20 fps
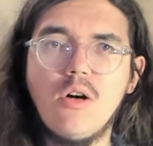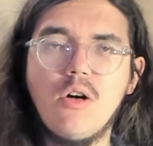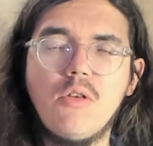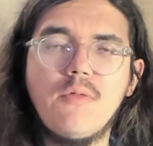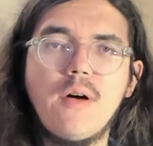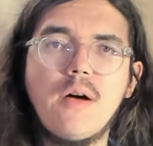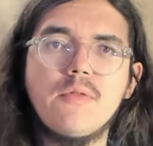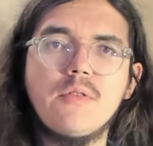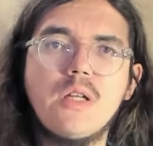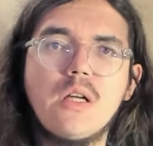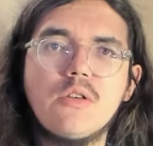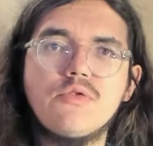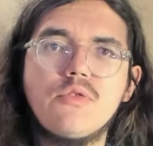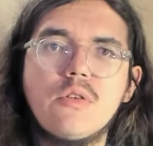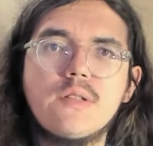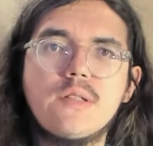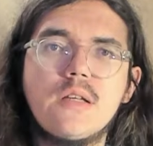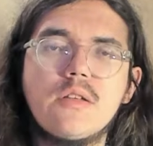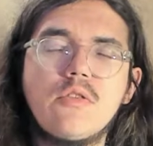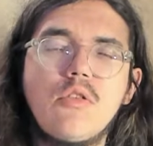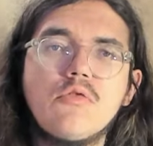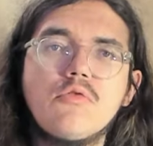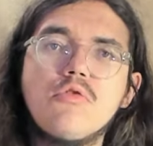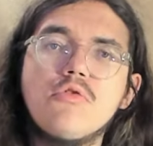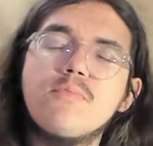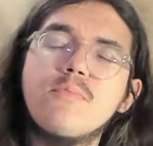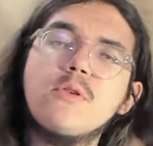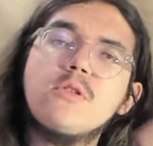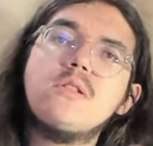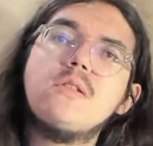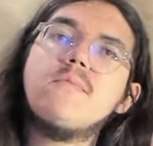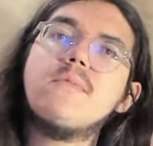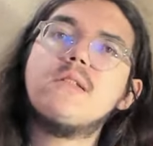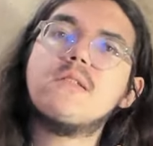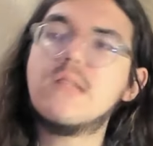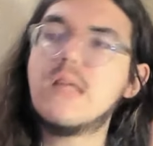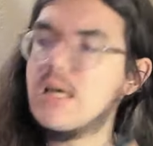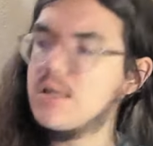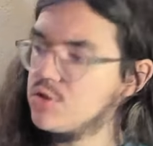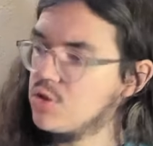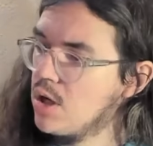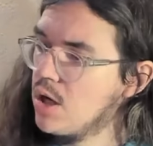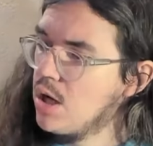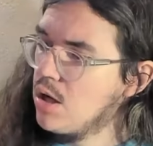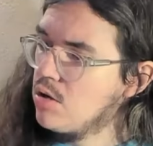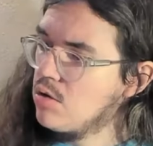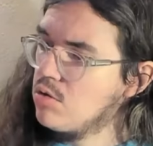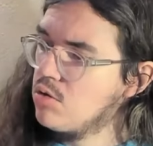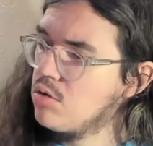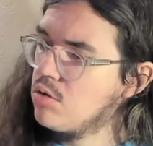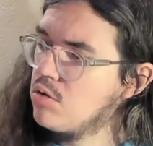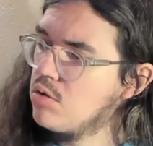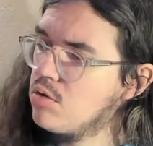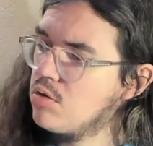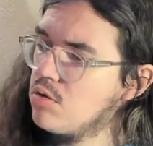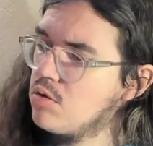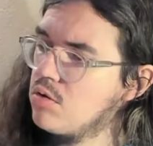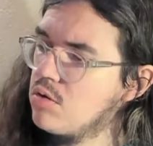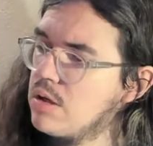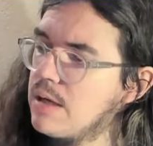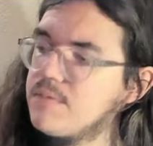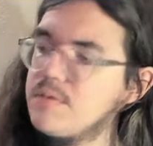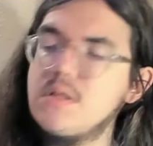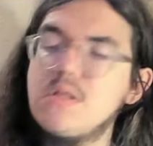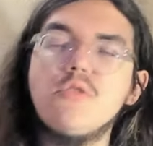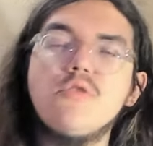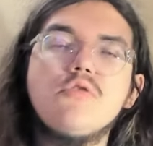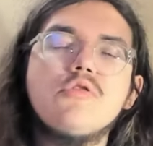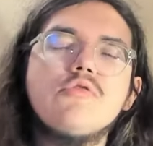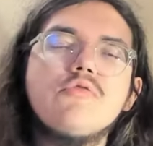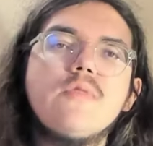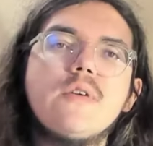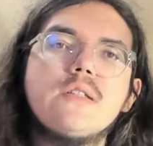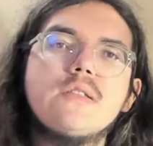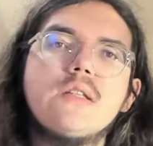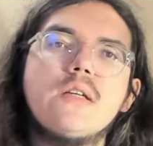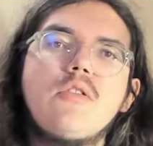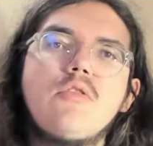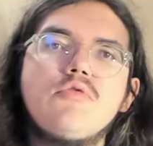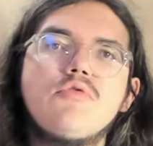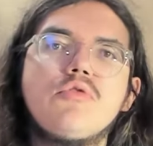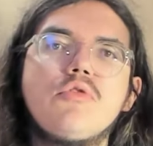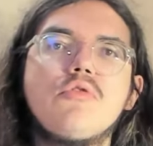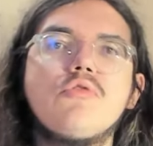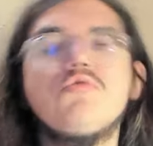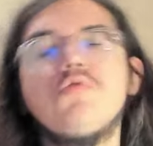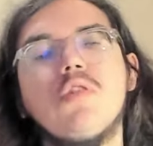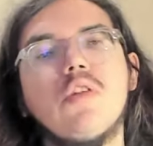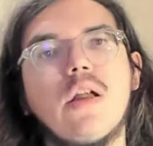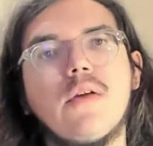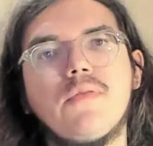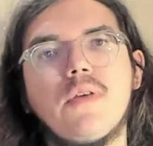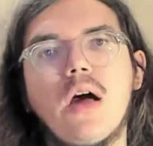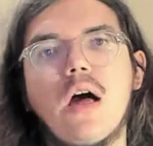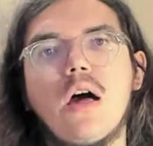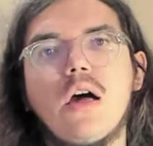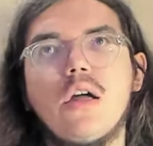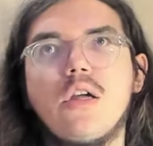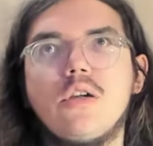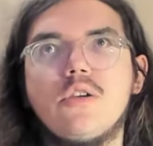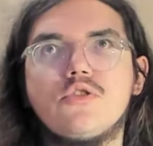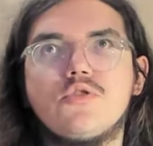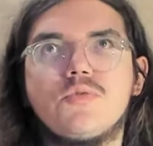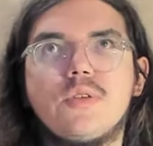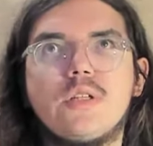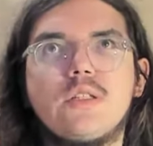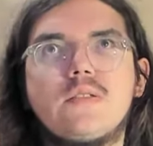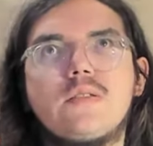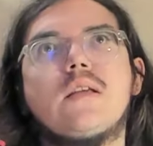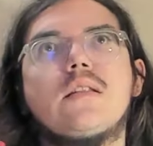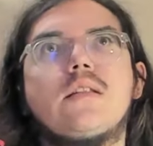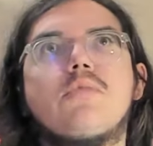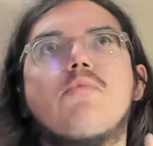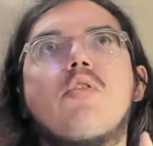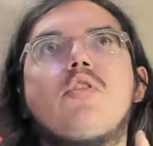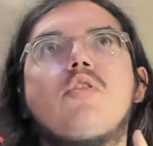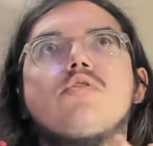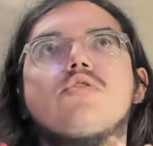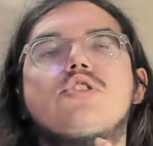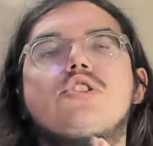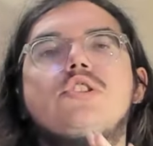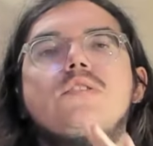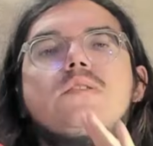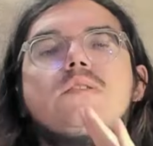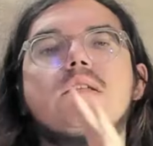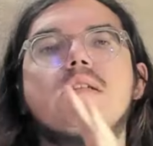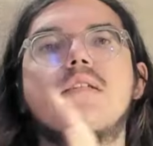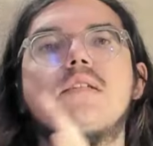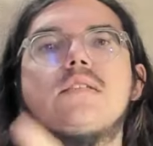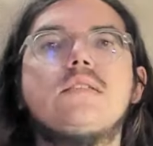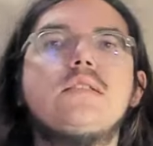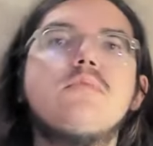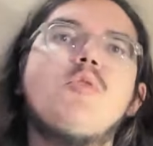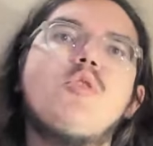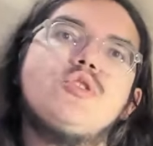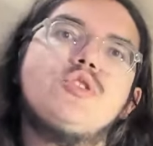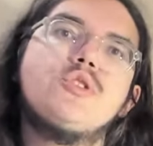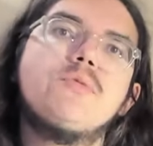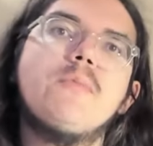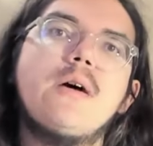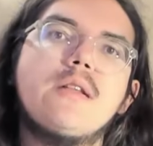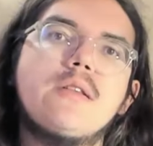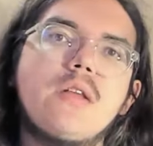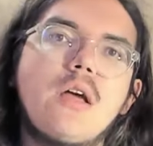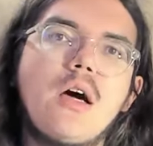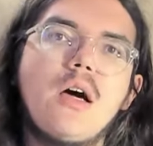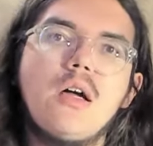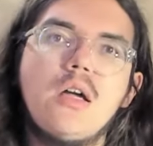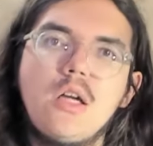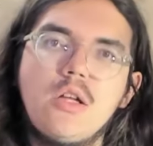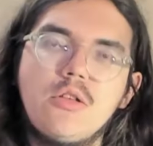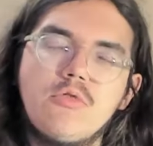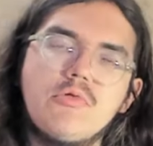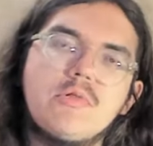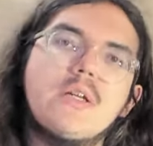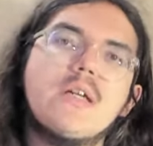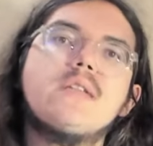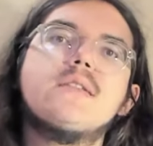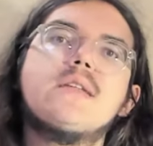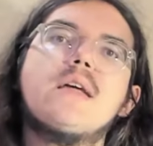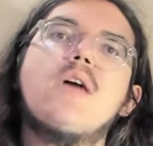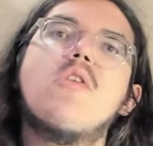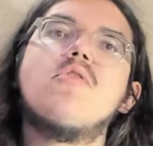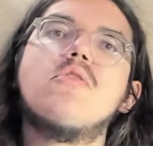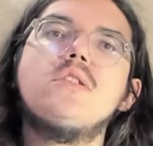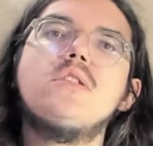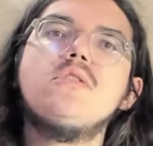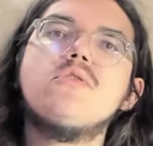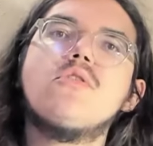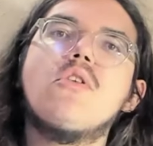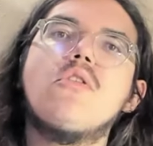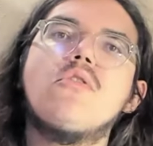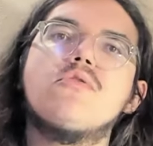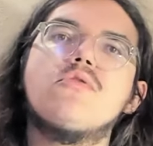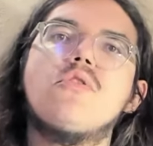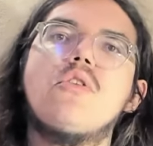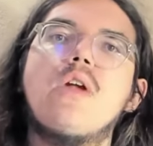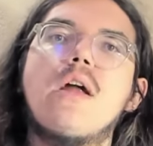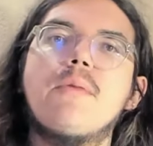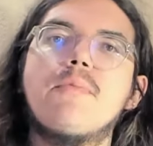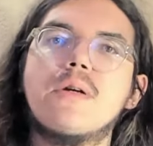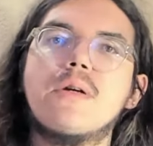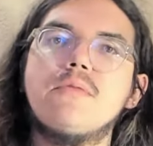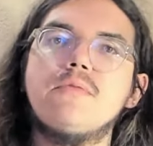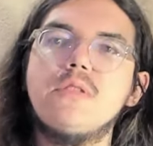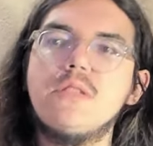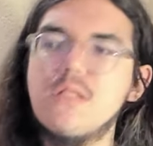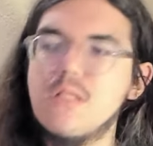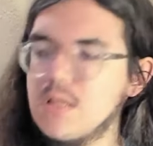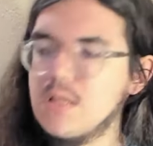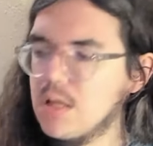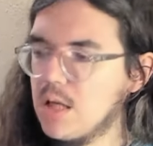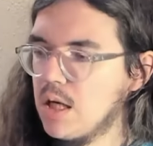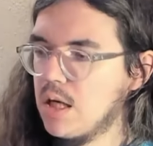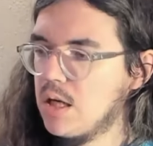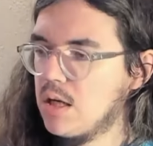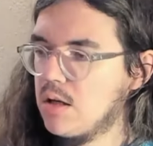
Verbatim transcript: On va revenir sur cette rencontre. Petit message, la vidéo Nouvelle-Zélande-Uruguay, on la fera, je vais certainement l'enregistrer dimanche matin, donc elle sera en ligne dans, l'après-midi.